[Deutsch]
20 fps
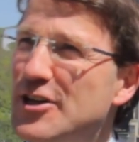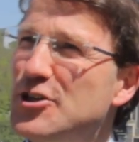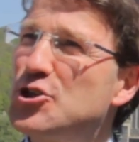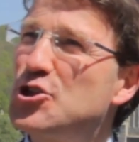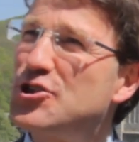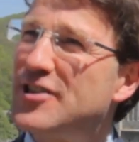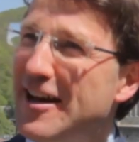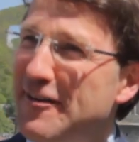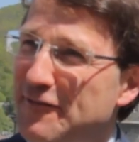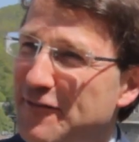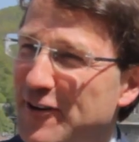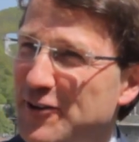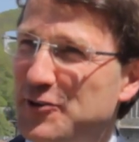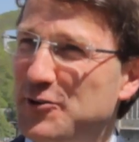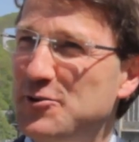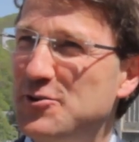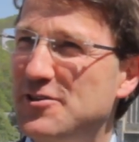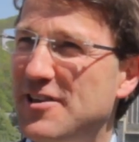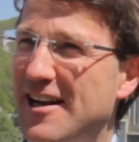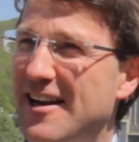
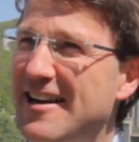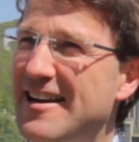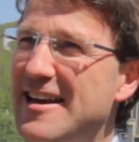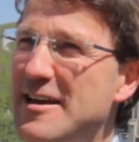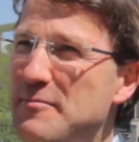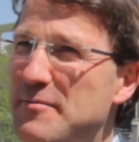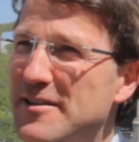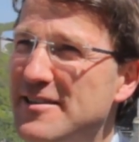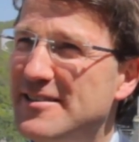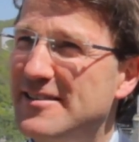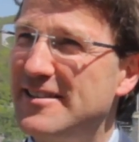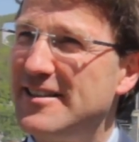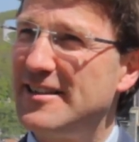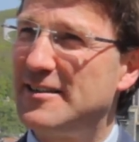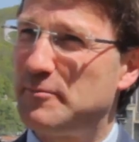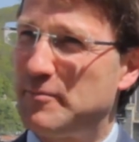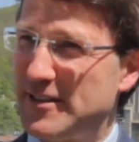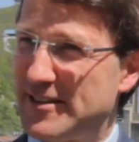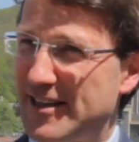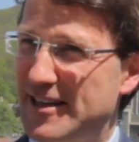Stephanus, der den Himmel
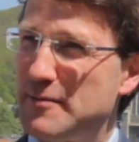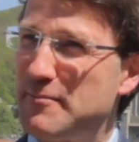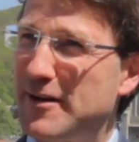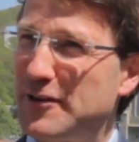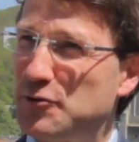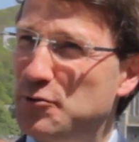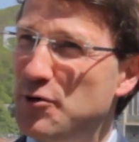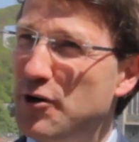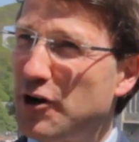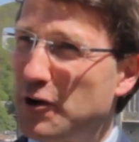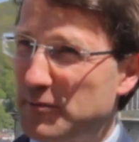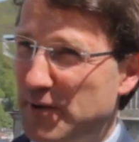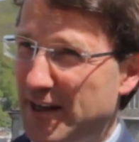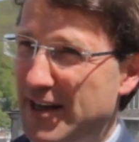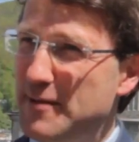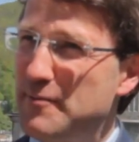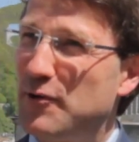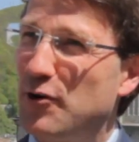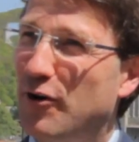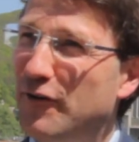sieht, bei seinem Martyrium den
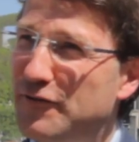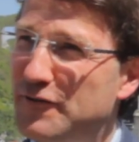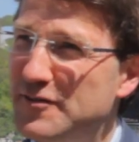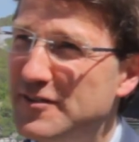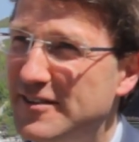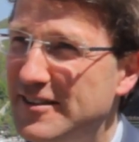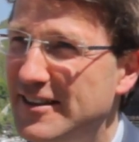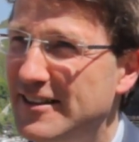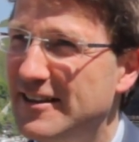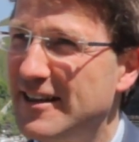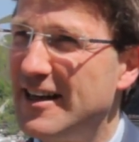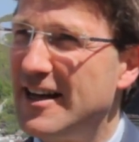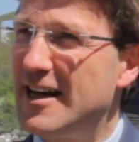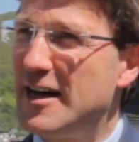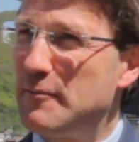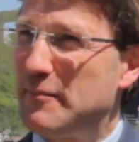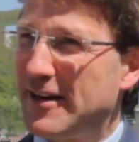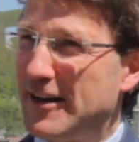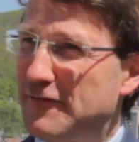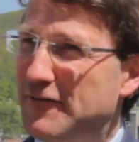Himmel offen sieht.
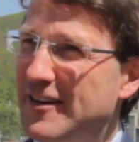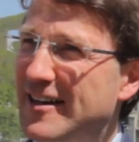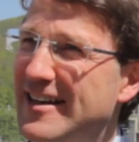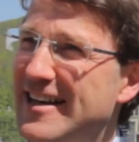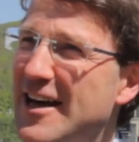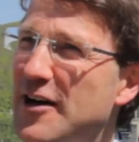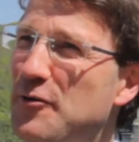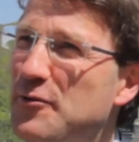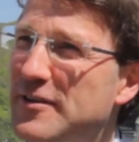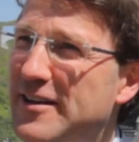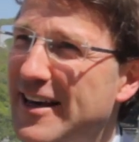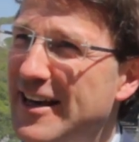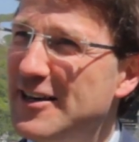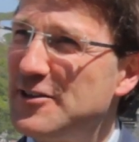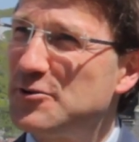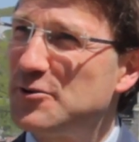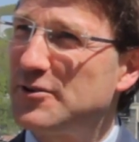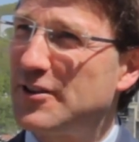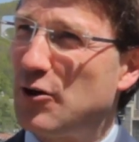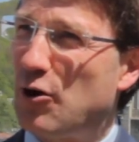Bei der Verklärung
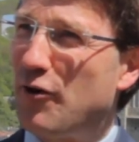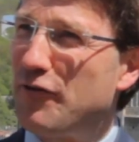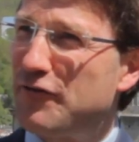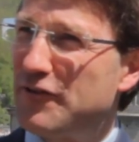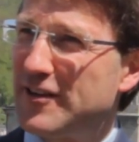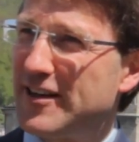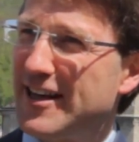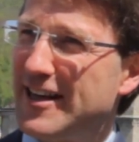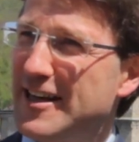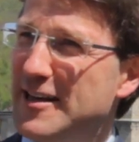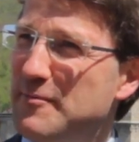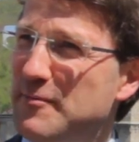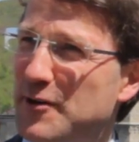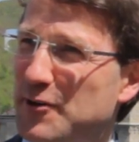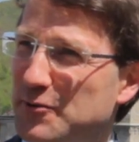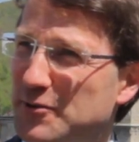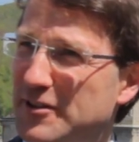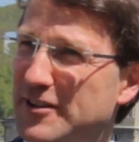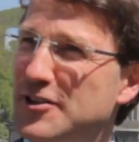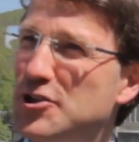Jesu der offene
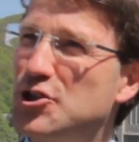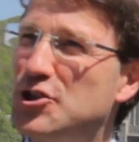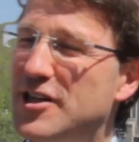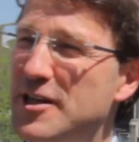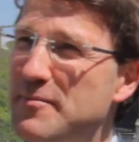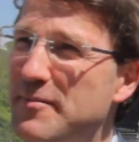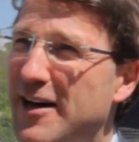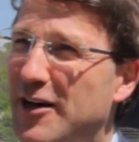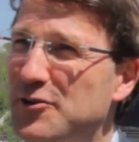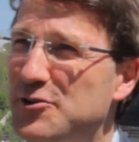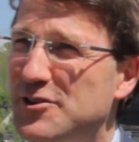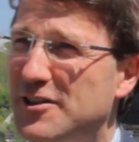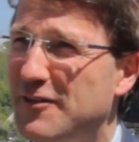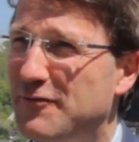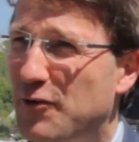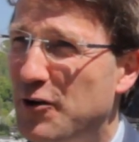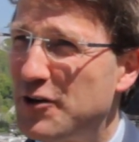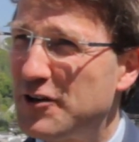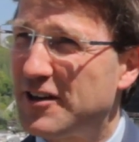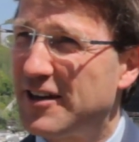Himmel und die Stimme aus
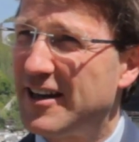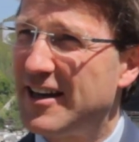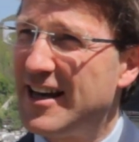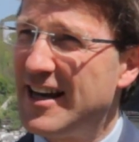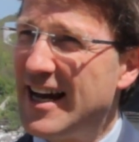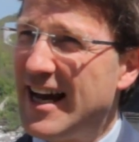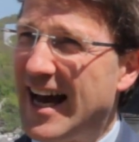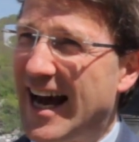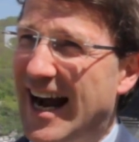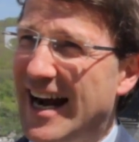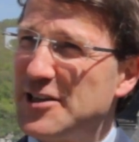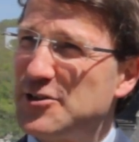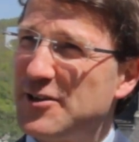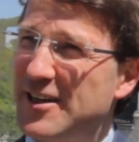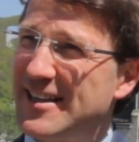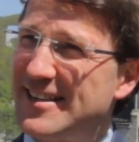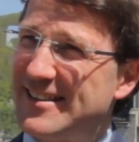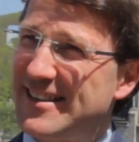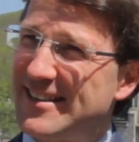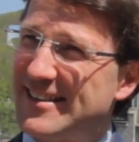der Wolke. Also
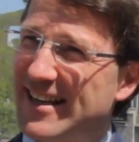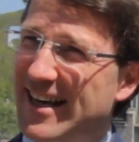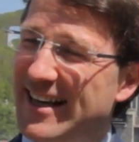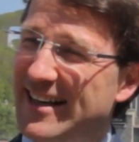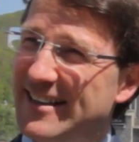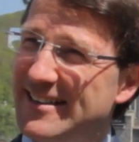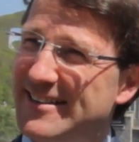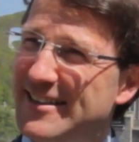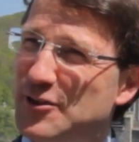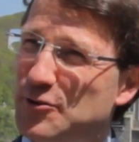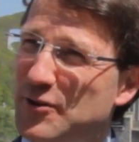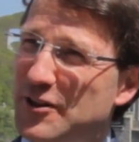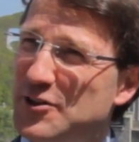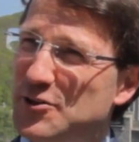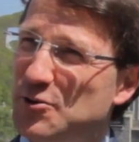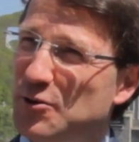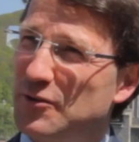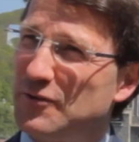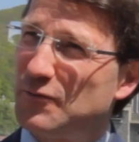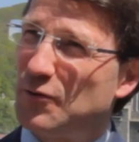es ist eine
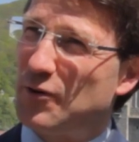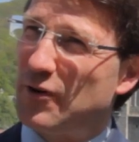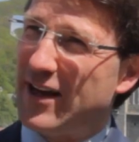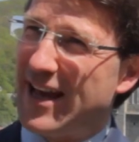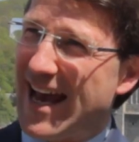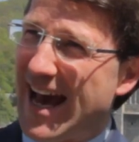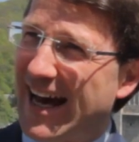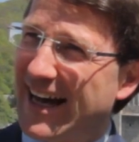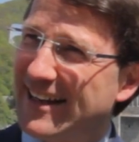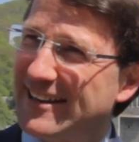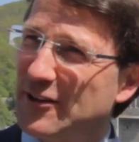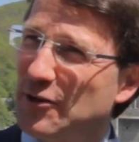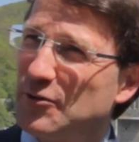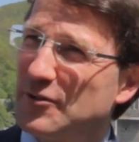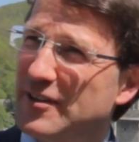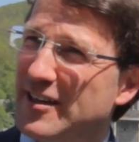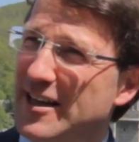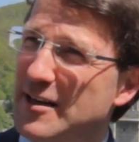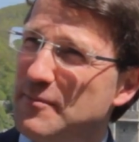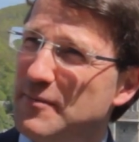Situation, wo Erde
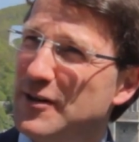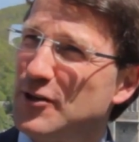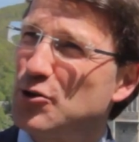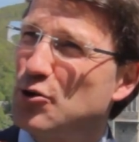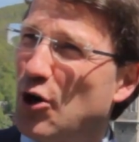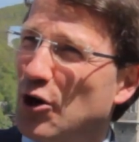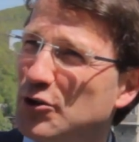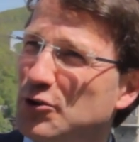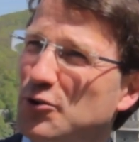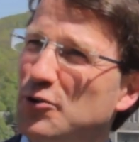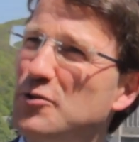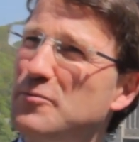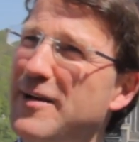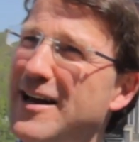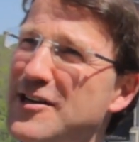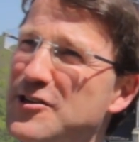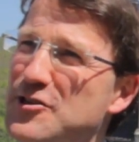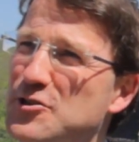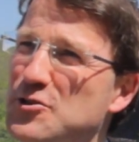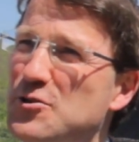und Himmel, Gott und
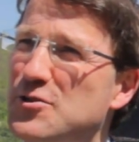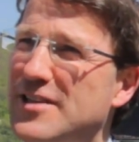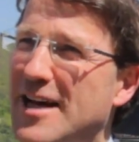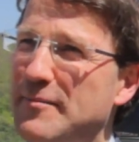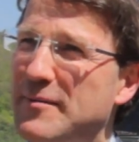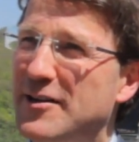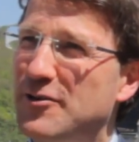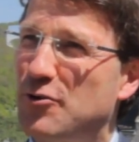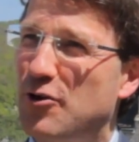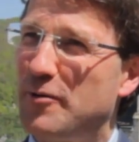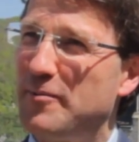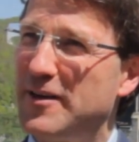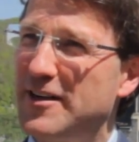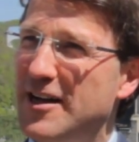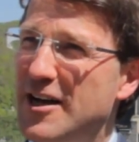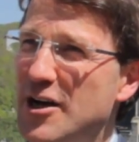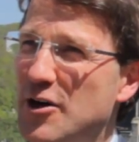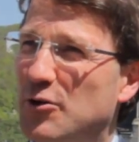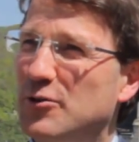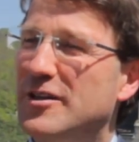Mensch
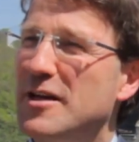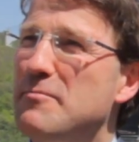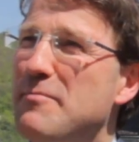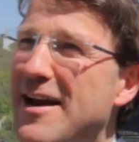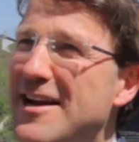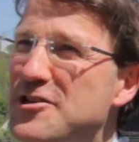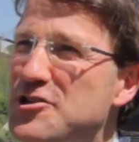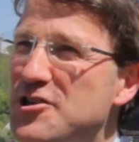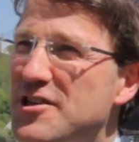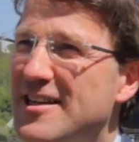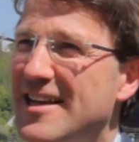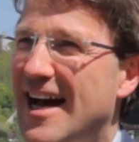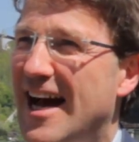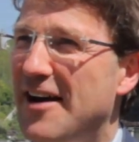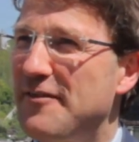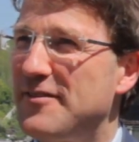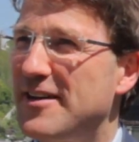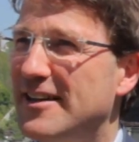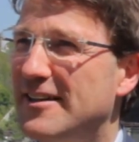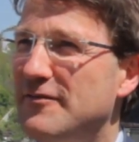zusammenkommen und dem Menschen
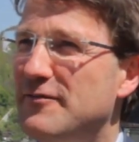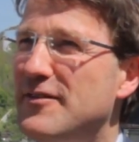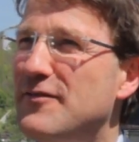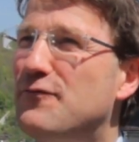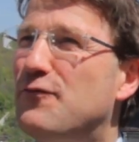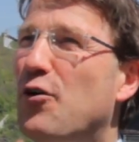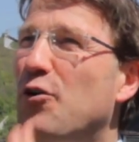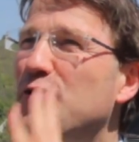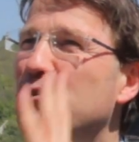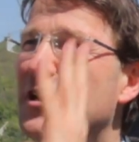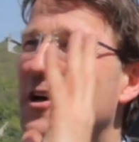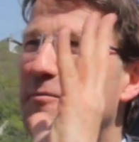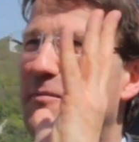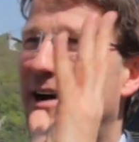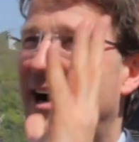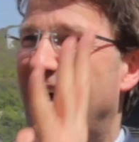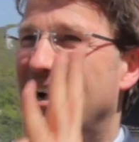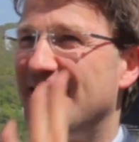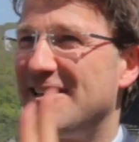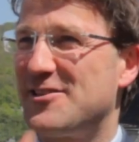klar wird, wie
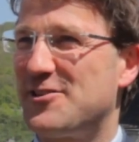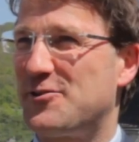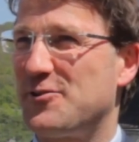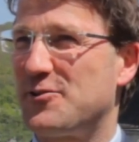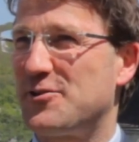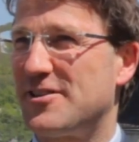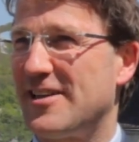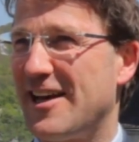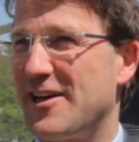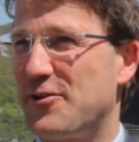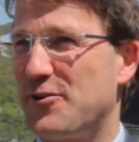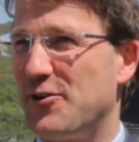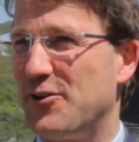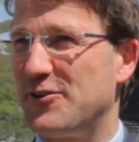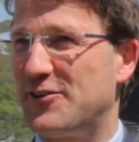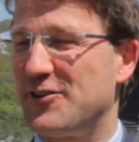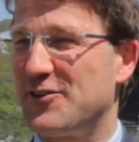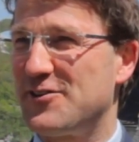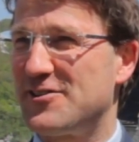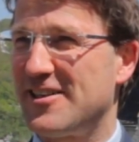wunderbar alles doch sein
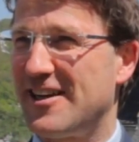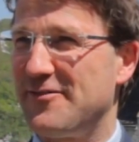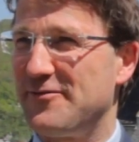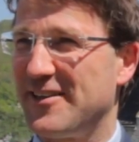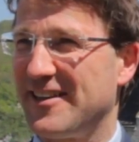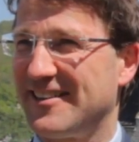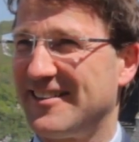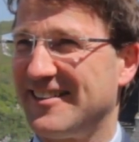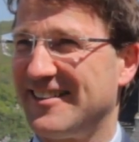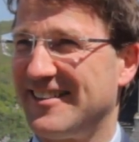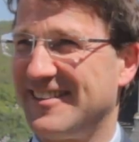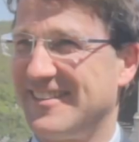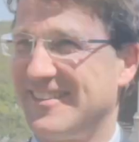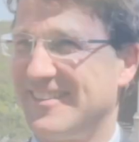könnte und sein wird.